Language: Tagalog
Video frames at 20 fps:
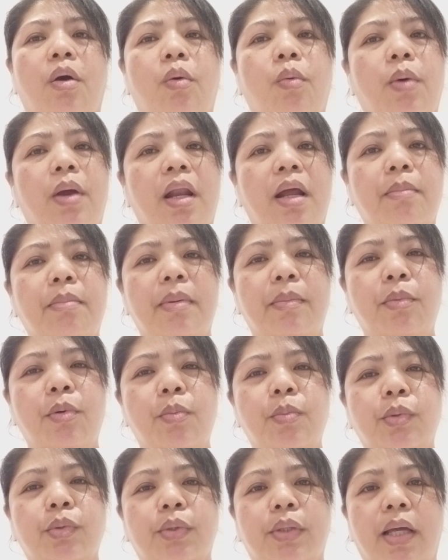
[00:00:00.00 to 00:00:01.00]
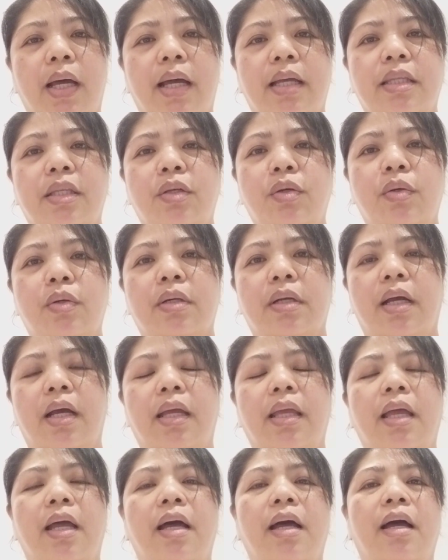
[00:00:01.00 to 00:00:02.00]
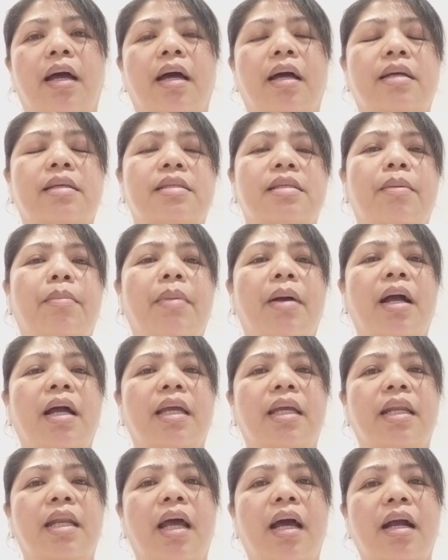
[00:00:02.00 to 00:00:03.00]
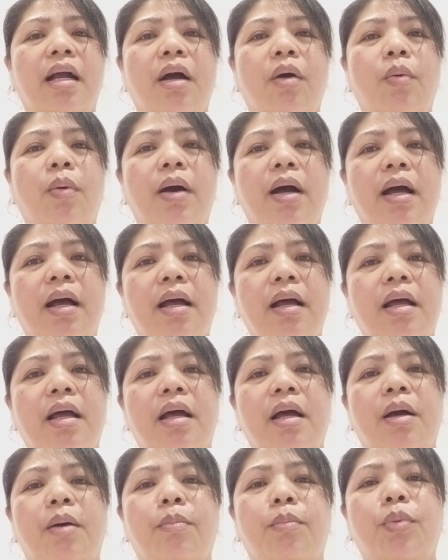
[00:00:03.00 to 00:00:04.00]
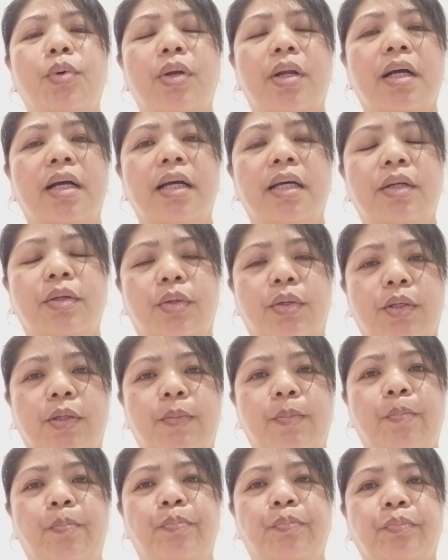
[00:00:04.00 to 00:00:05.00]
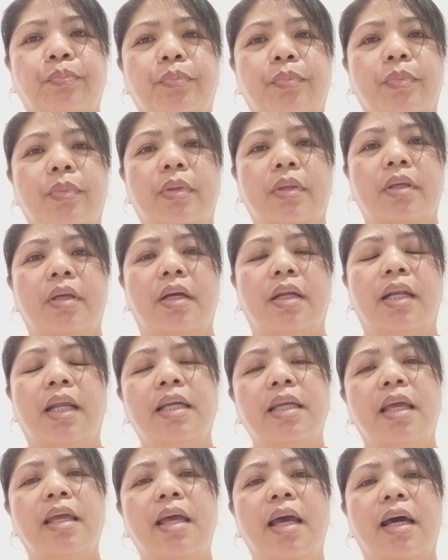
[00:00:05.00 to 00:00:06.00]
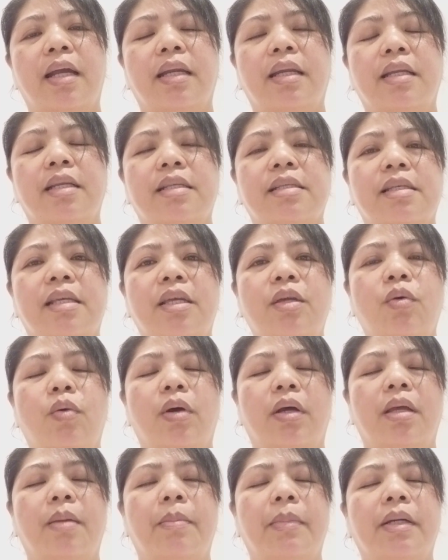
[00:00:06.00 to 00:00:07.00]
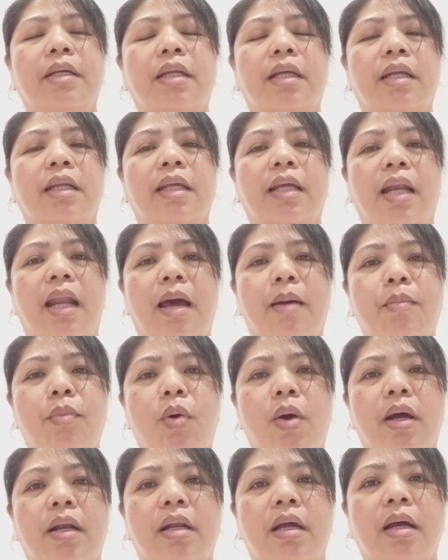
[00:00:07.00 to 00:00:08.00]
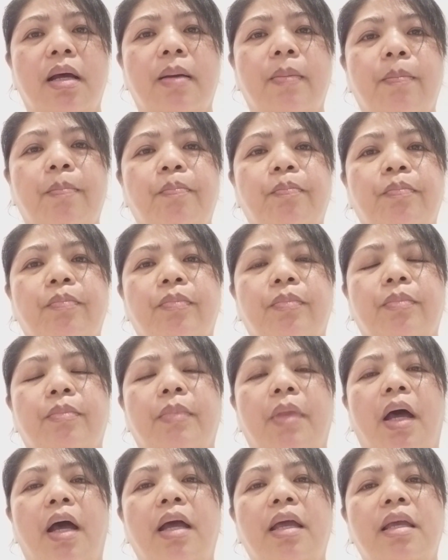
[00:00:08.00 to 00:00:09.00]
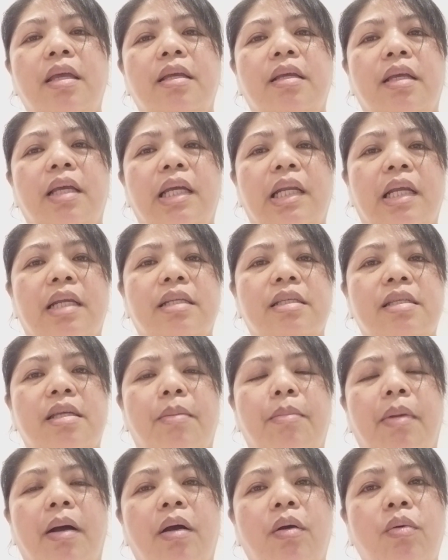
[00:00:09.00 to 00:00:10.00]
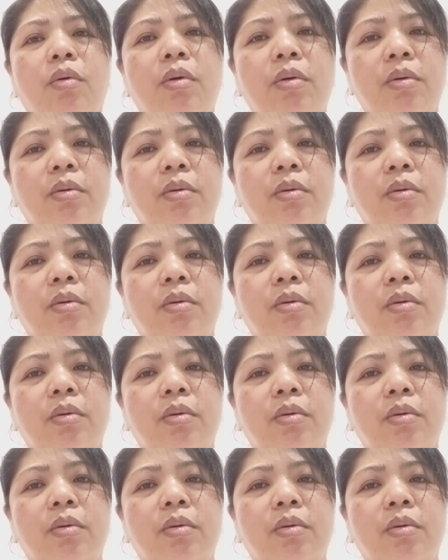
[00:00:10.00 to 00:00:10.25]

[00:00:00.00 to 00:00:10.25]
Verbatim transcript: walang mapupuntahan yon Kaya sa mga ginagawa mo na ganun, nangyayari din sa'yo, kaya magre-reklamo ka na, ay, inansab ako.